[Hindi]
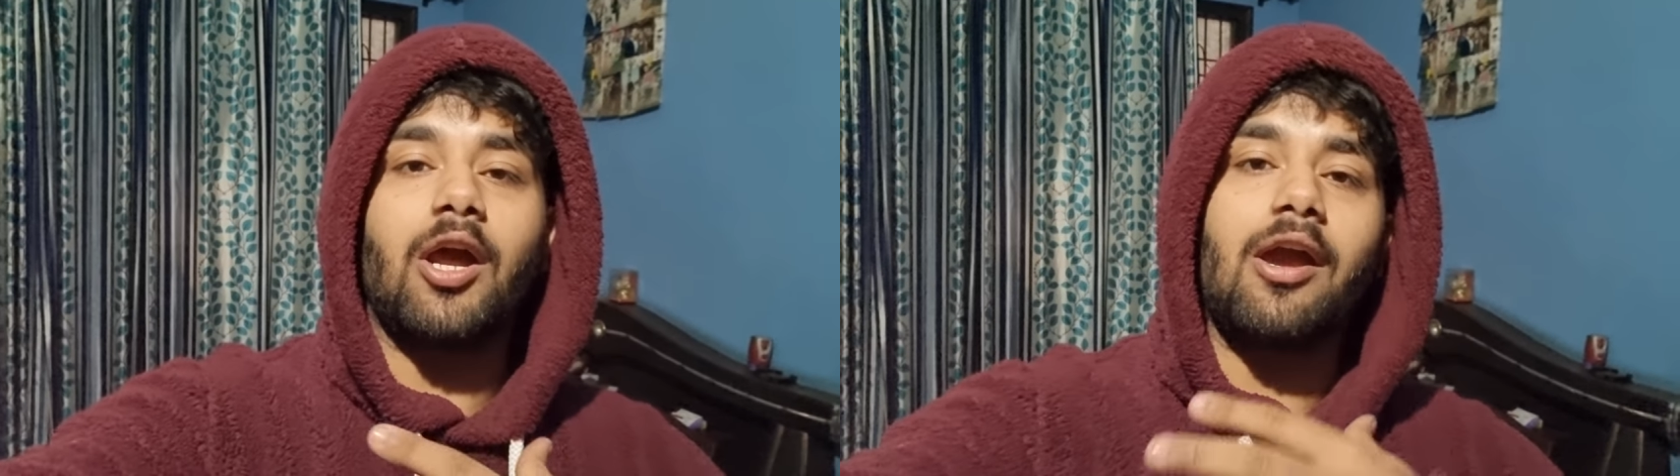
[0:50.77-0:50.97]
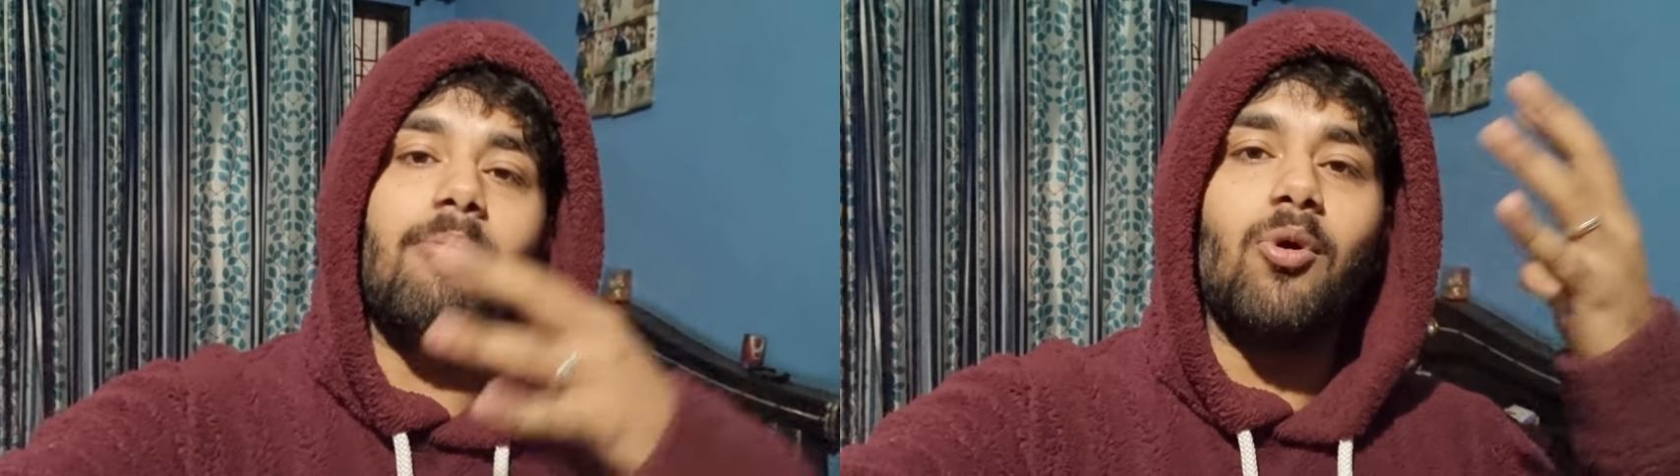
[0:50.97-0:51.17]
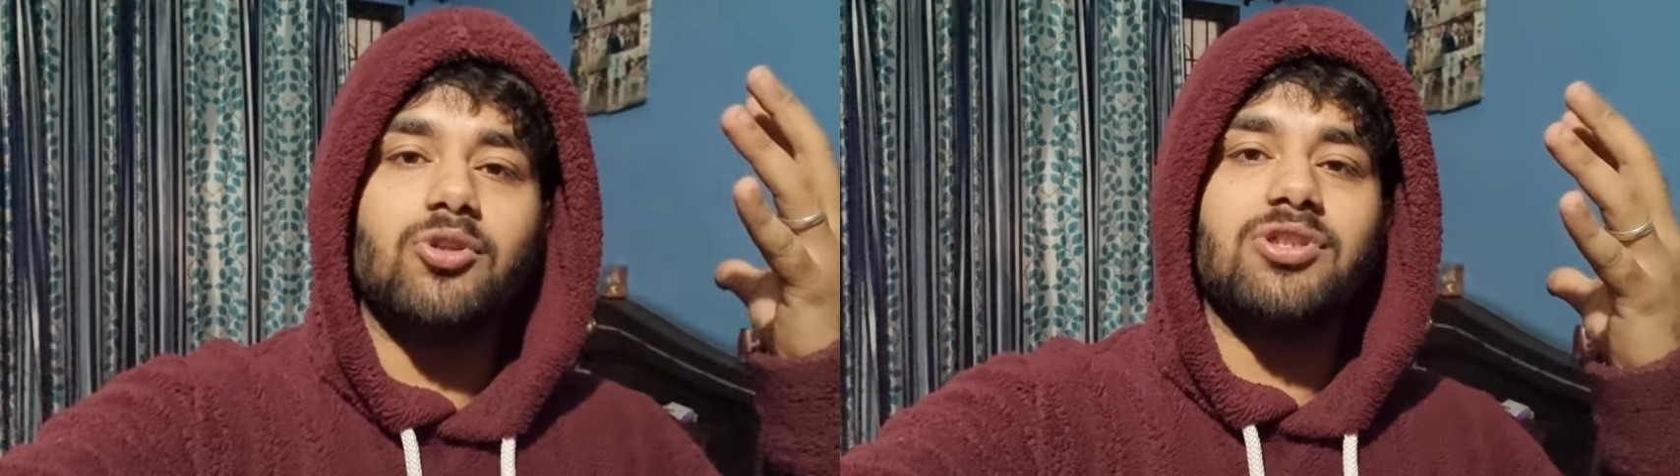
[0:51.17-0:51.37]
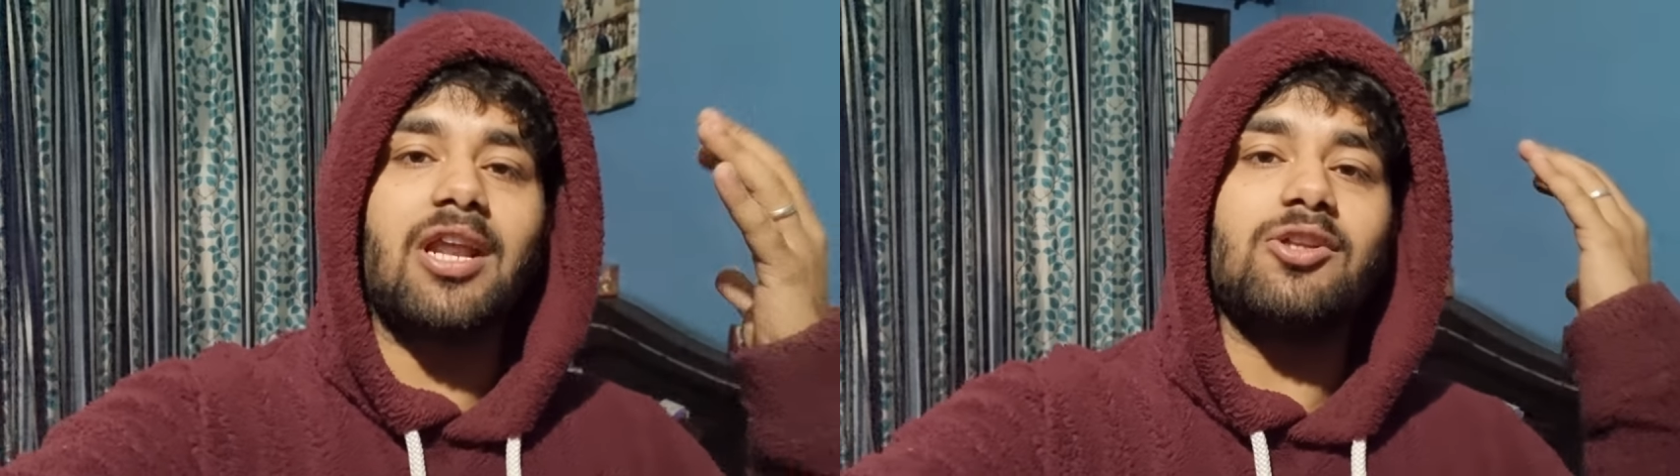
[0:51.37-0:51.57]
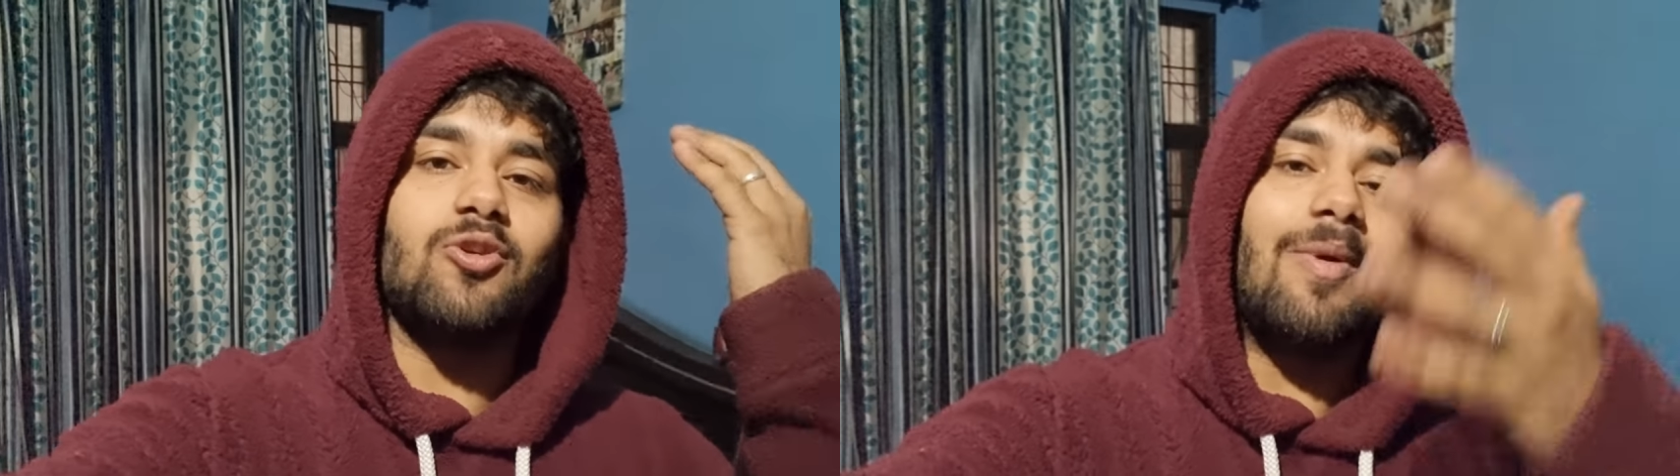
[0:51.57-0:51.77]
कर रखा है बहुत
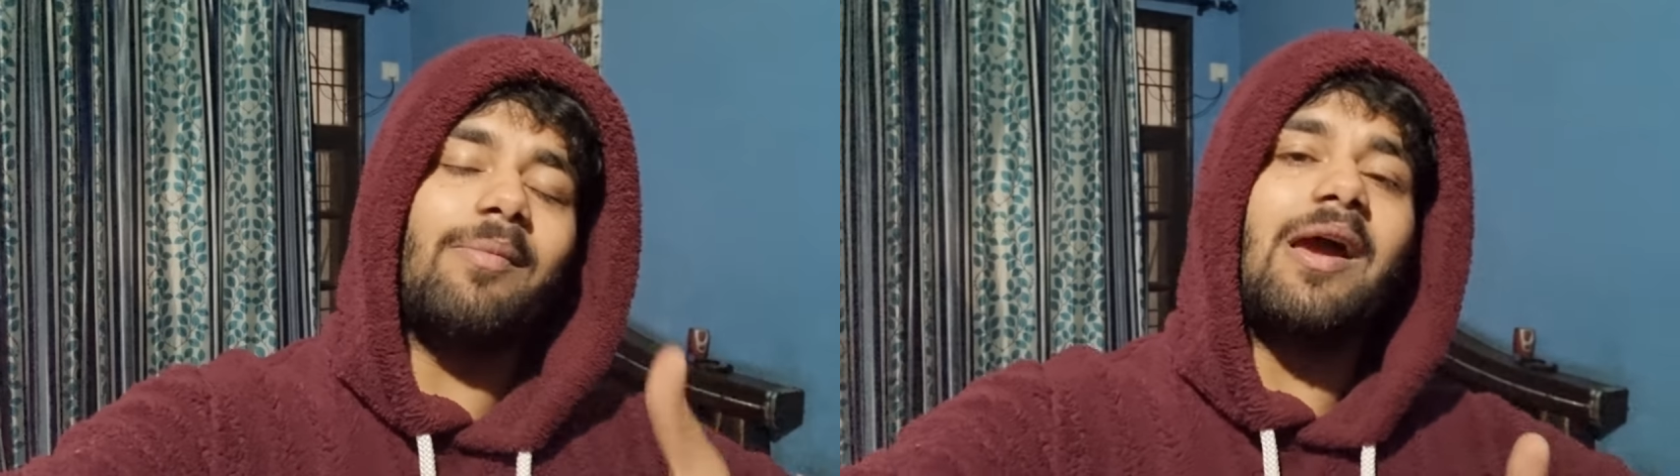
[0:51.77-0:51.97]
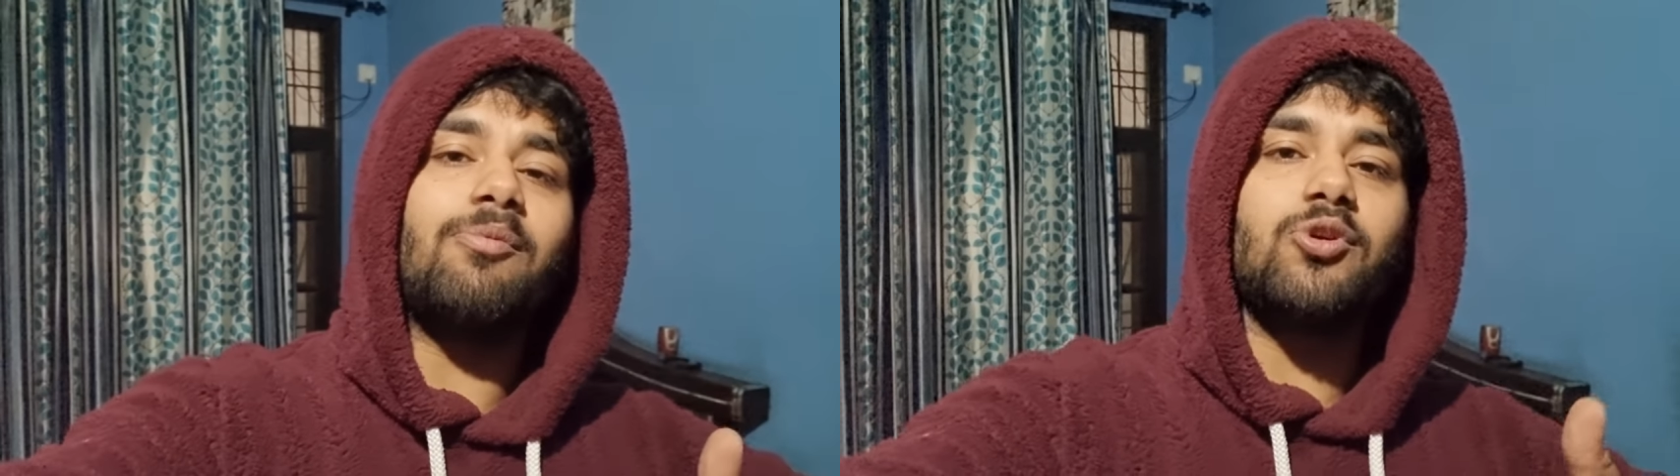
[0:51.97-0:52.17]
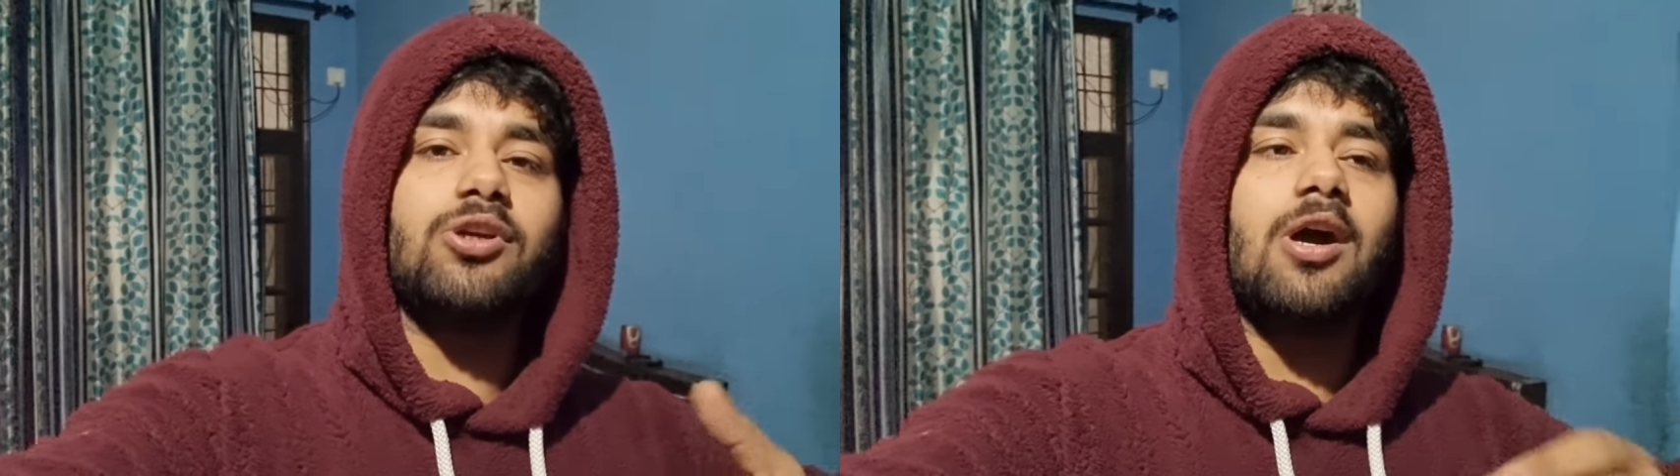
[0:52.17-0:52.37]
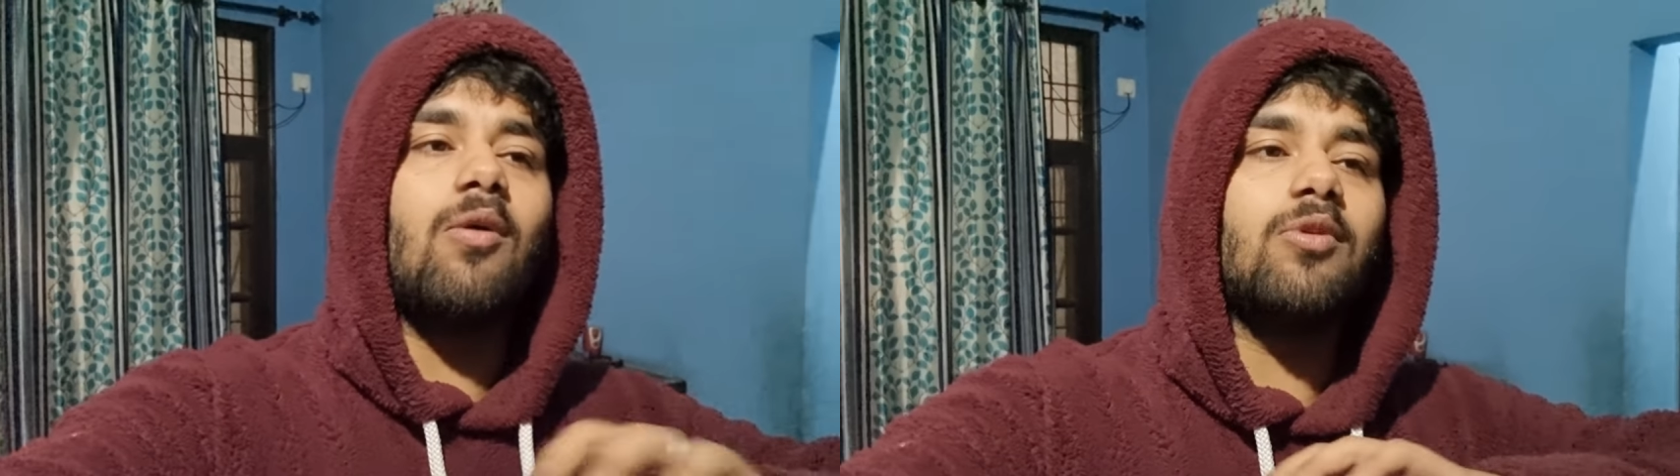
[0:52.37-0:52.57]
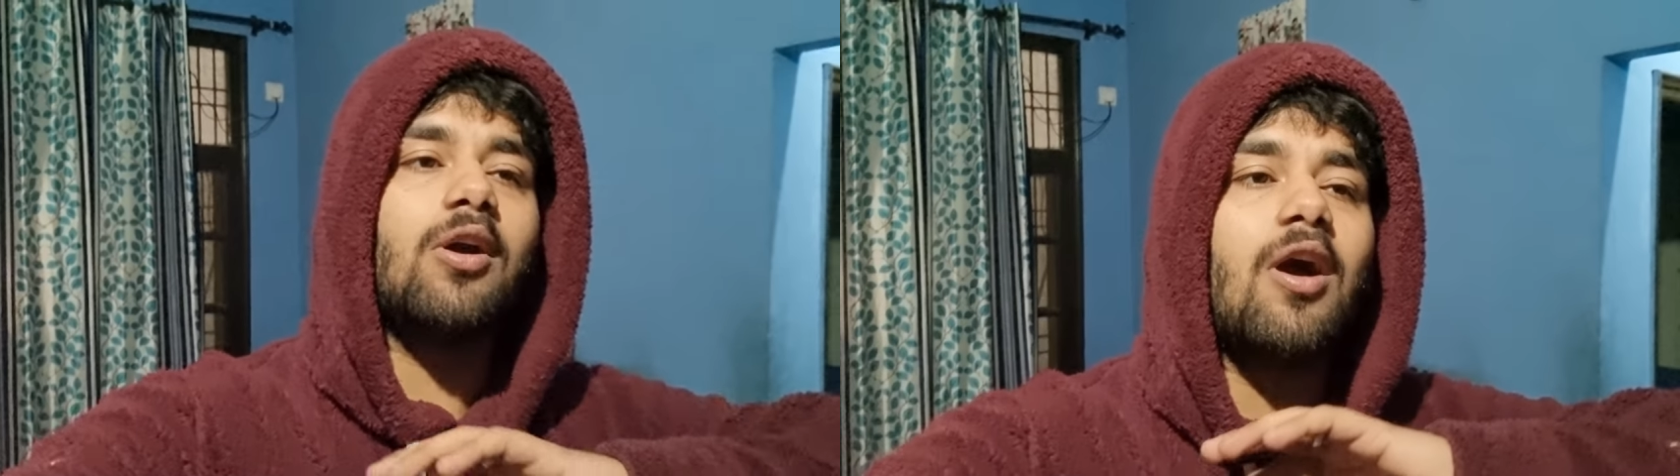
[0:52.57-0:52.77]
सारा जो मैं अभी आपको
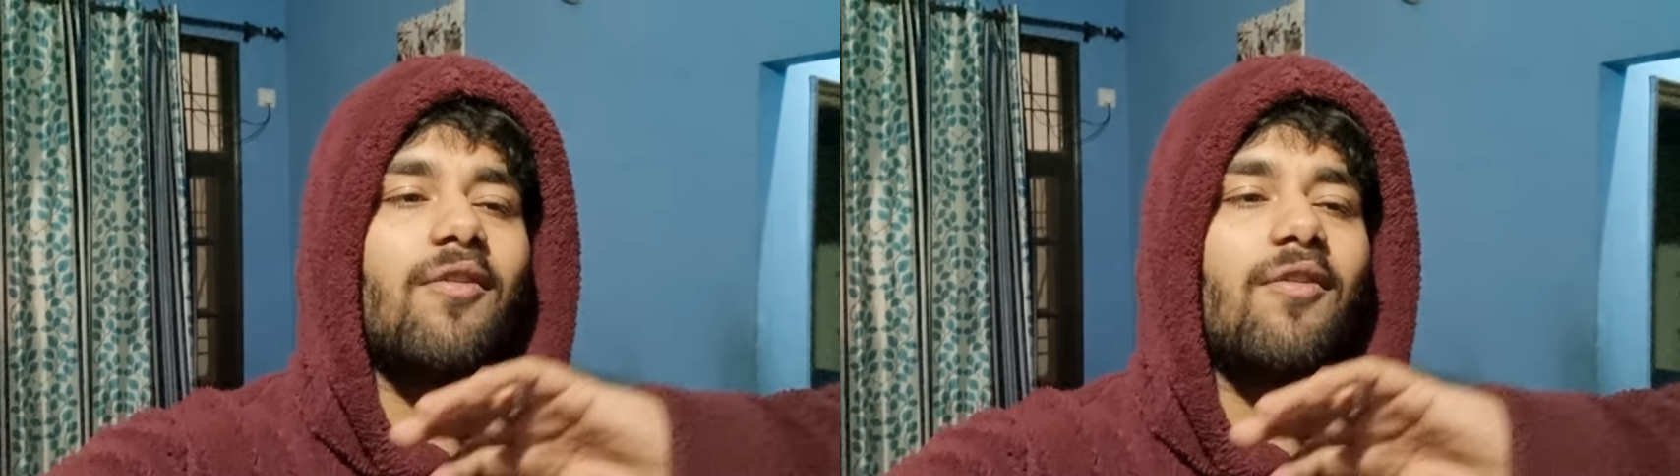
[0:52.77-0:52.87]
दिखाऊंगा